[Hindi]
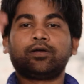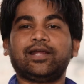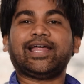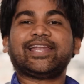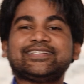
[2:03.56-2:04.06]

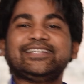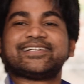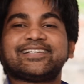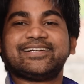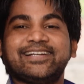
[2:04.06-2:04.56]
अरे लाला जी
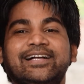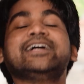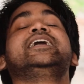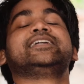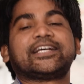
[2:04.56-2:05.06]

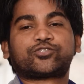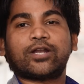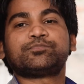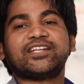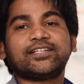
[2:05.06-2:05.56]

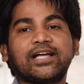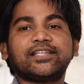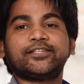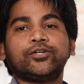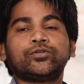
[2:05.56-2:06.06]
लहसुन चने की दाल दे दियो